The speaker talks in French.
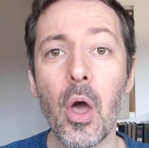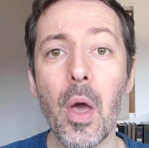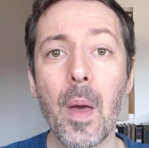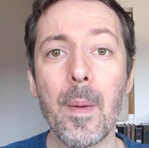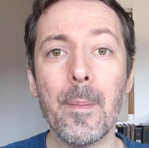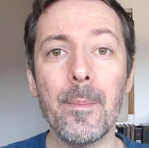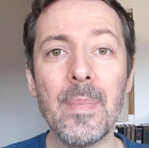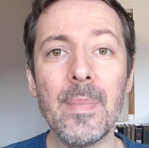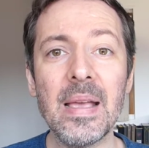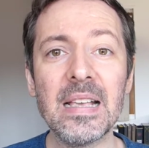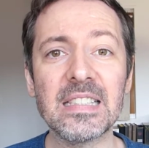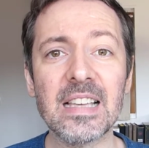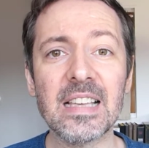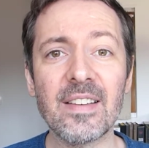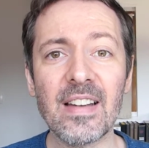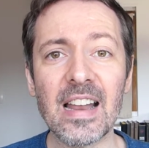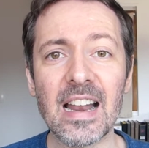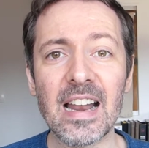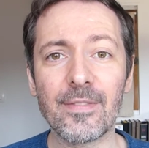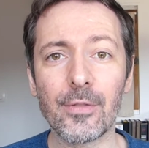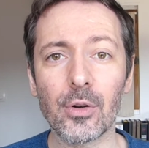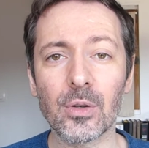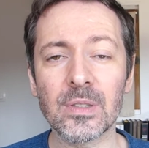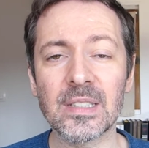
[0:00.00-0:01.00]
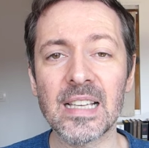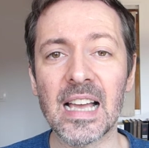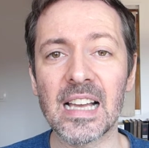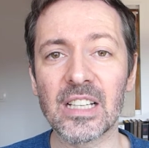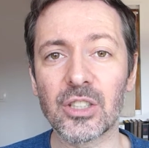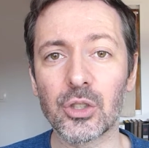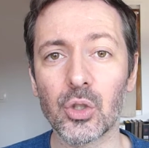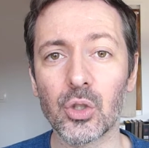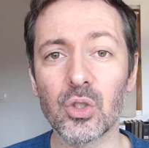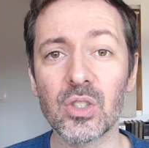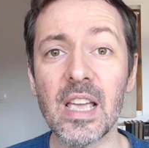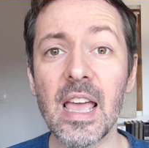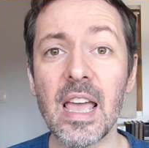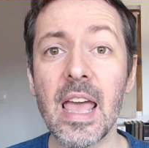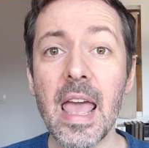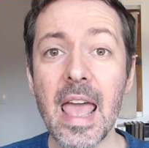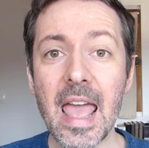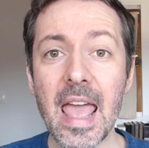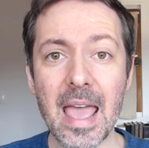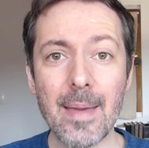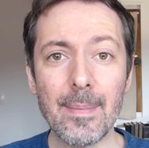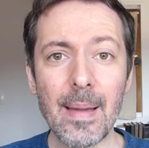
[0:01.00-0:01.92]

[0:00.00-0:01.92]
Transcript: mais ça va la forcer à changer et